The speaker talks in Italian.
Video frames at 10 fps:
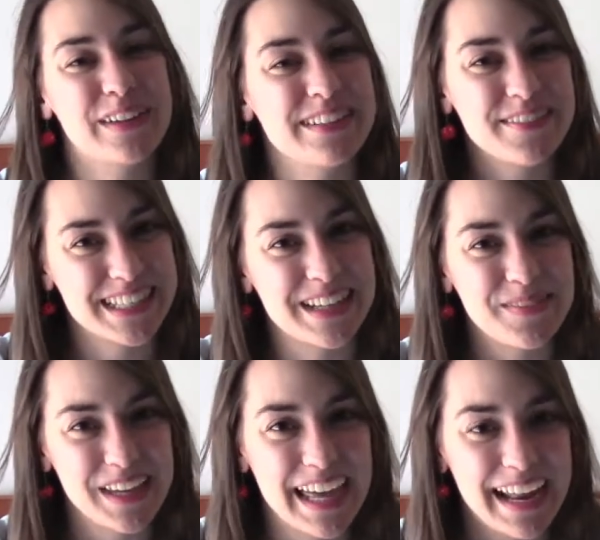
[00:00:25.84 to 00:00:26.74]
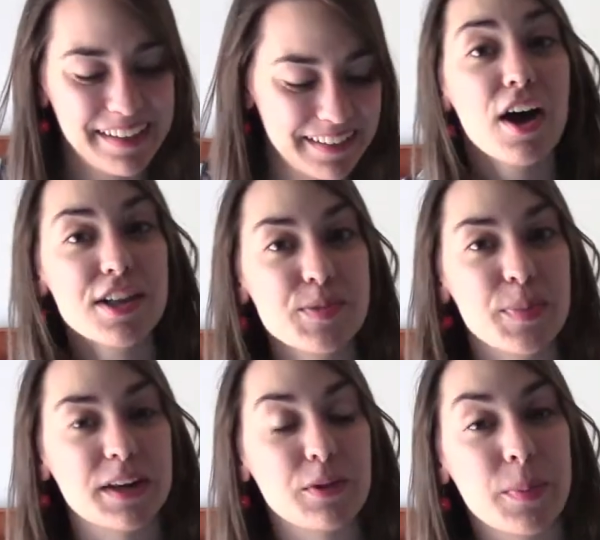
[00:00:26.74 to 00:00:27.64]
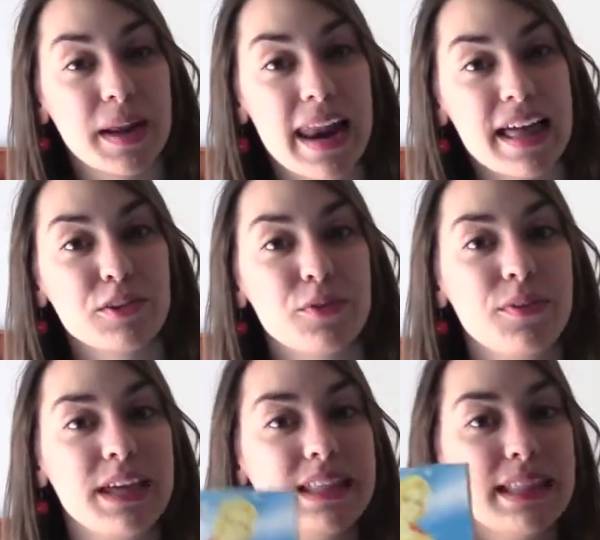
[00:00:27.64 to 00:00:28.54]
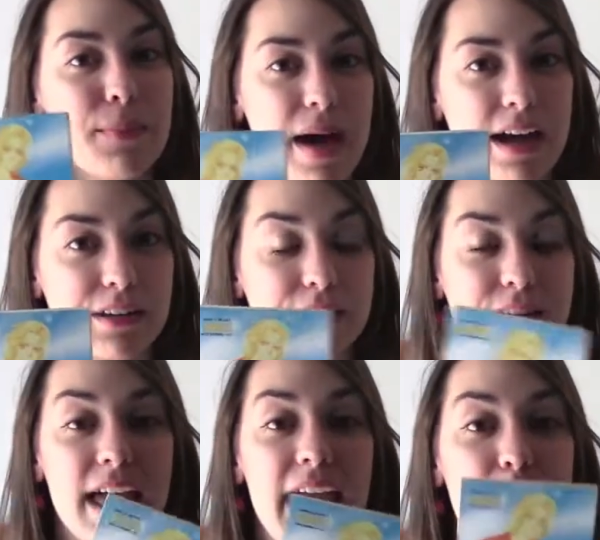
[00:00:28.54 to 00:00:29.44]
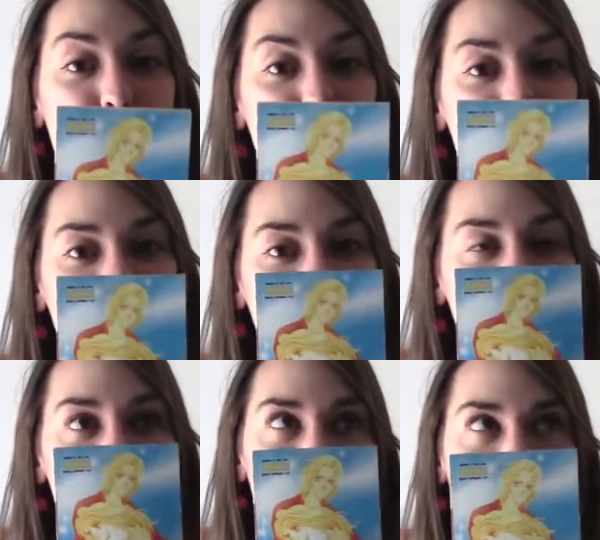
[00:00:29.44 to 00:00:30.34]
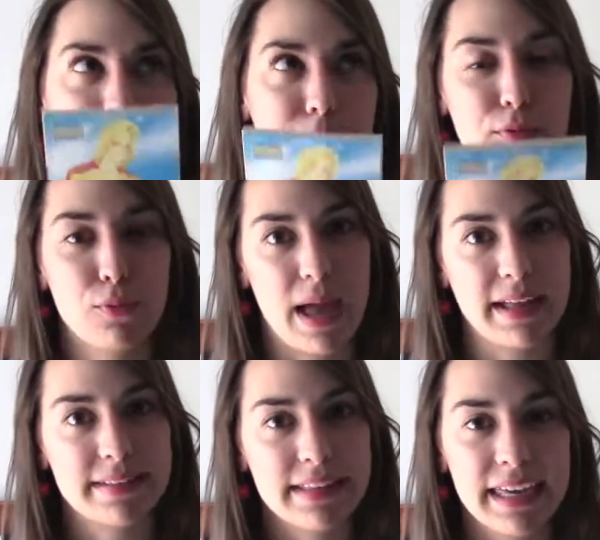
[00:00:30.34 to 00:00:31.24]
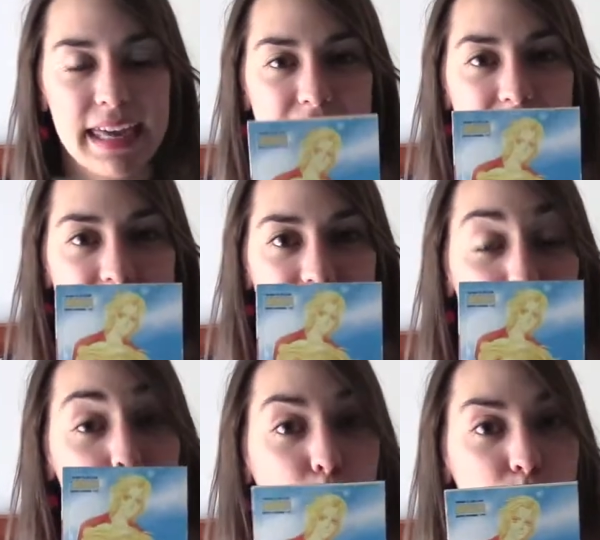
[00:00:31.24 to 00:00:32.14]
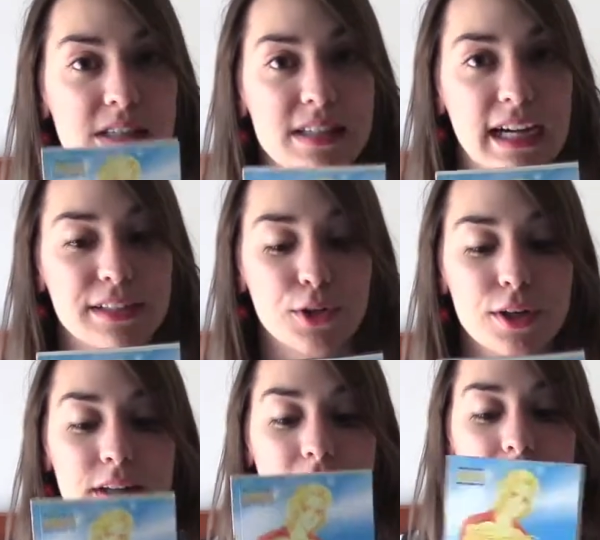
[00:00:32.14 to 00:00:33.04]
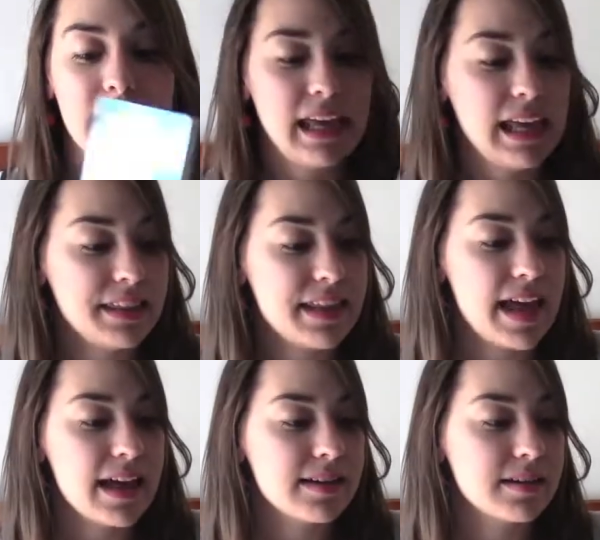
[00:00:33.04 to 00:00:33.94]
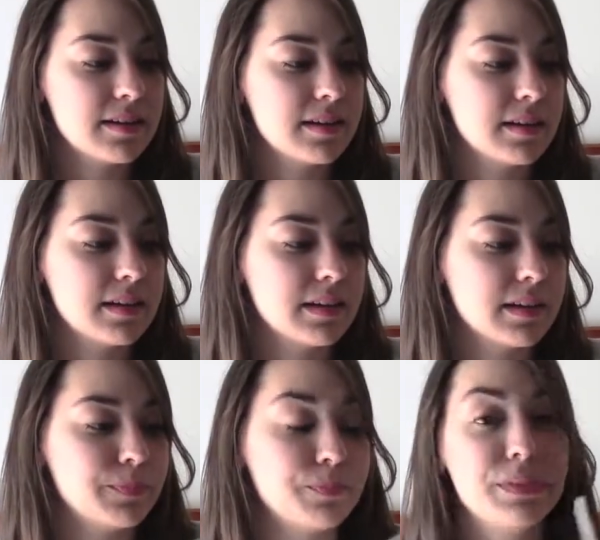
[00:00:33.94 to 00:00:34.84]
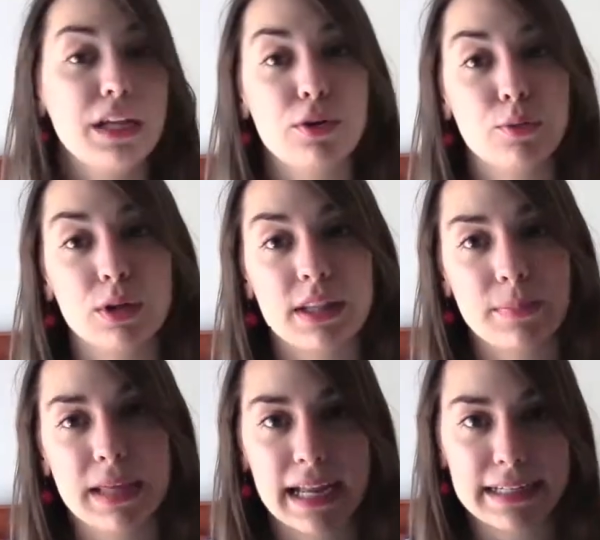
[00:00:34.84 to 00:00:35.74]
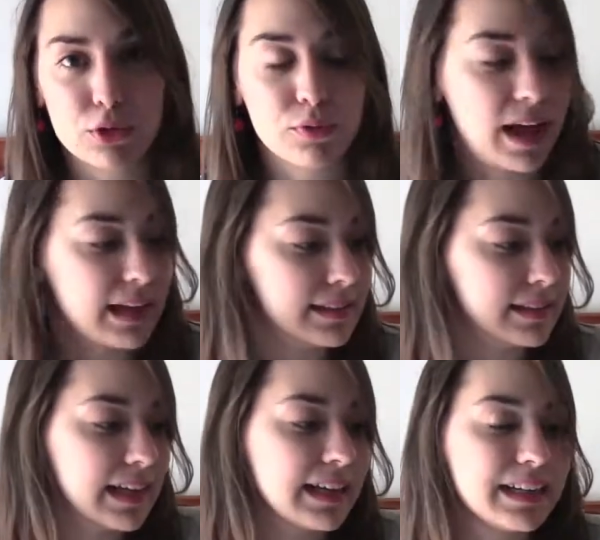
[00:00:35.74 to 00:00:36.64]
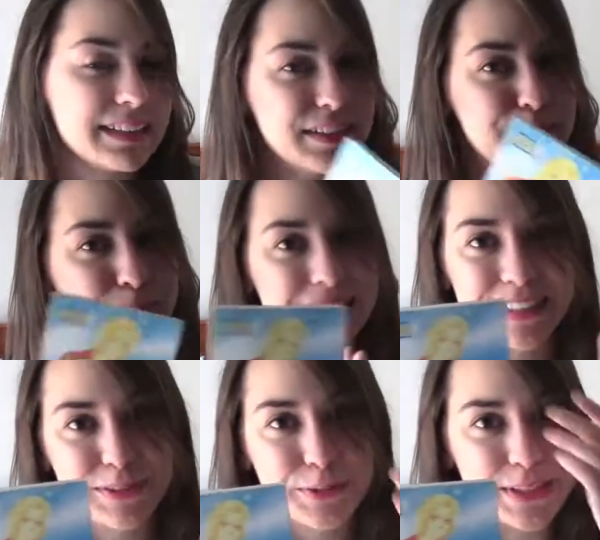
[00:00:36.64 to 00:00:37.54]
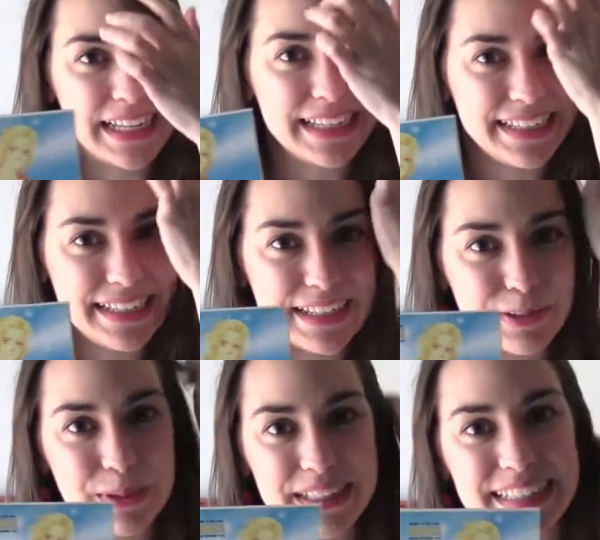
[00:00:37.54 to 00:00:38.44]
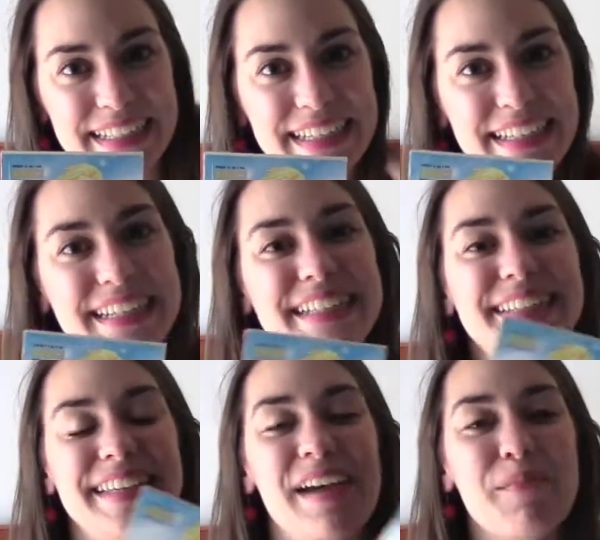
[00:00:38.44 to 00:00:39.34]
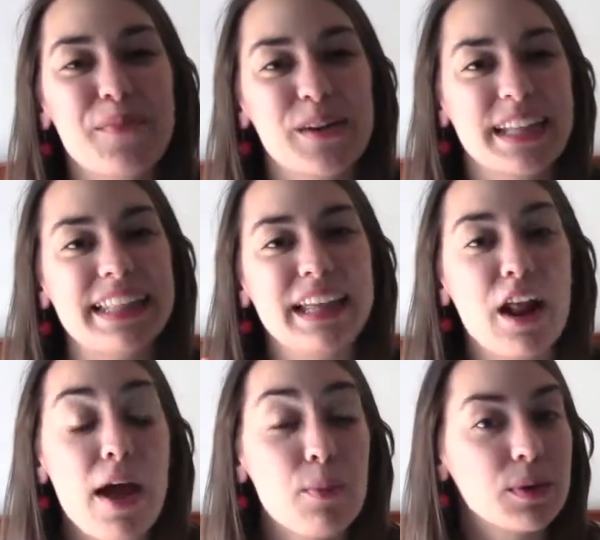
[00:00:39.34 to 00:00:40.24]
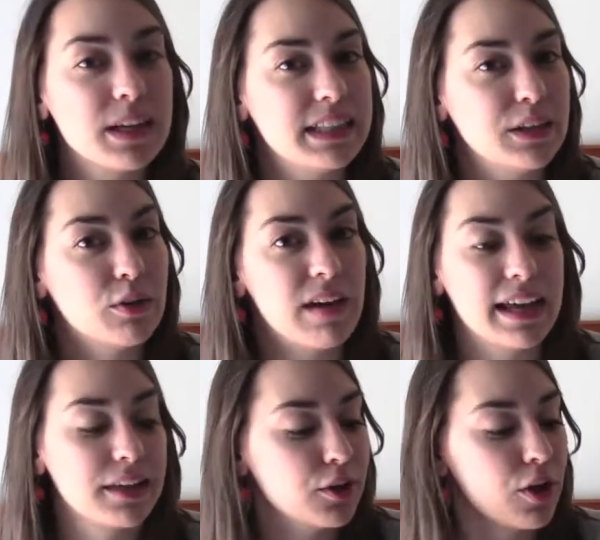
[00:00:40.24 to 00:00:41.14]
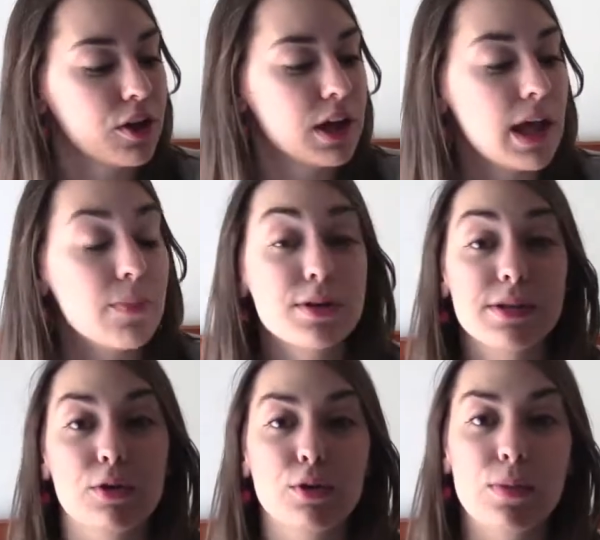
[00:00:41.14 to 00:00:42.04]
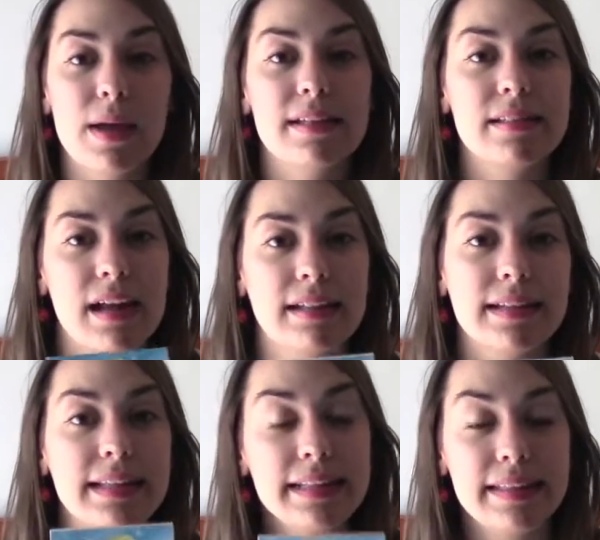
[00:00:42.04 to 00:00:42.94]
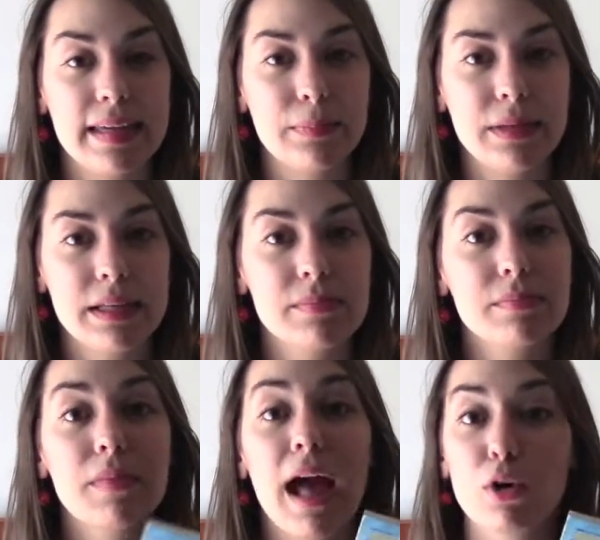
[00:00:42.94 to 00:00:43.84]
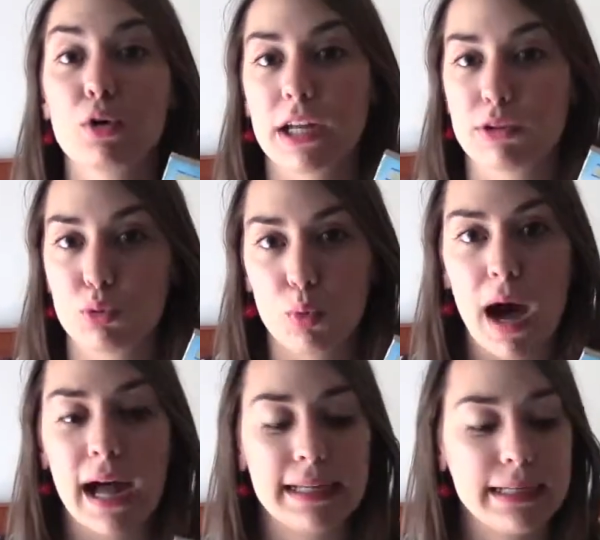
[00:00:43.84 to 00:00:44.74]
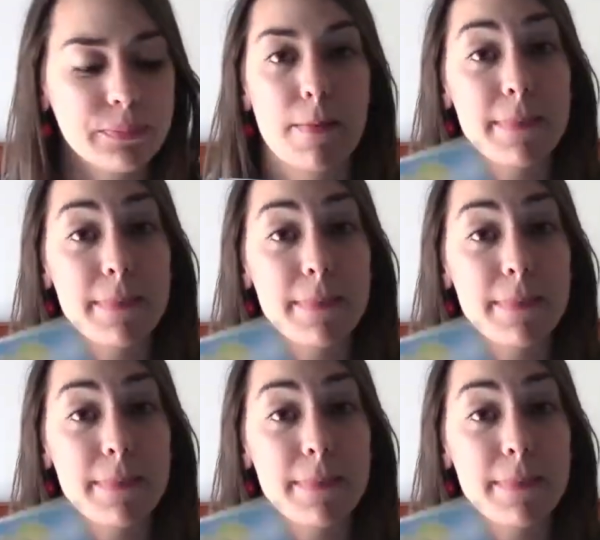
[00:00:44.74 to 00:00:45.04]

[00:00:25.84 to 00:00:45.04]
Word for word: fatemi sapere. Oggi parto parlandovi di Mars, è uno dei primi fumetti che, che ho acquistato ed è ehm, degli ultimi anni 90, c'è il prezzo ancora in lire, quindi sì, è un, pochettino, è un pochettino vecchio, però secondo me tratta dei temi ancora attuali.